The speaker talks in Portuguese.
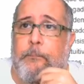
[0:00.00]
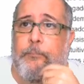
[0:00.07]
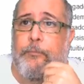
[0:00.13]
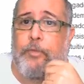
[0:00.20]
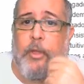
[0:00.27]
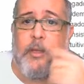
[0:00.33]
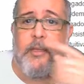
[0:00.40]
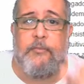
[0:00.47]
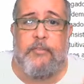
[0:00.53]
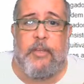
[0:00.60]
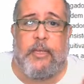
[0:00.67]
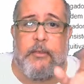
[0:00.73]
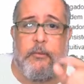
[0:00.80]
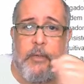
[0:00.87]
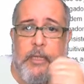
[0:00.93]
Só enviar
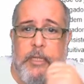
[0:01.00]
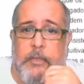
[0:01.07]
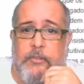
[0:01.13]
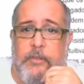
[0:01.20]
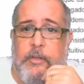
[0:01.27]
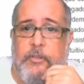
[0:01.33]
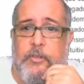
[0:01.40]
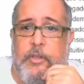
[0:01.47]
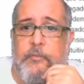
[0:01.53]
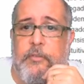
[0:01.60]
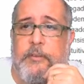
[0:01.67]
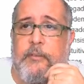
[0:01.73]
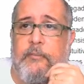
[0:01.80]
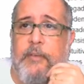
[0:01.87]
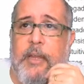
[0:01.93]
aqui o link direitinho e
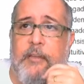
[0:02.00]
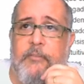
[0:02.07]
você vai lá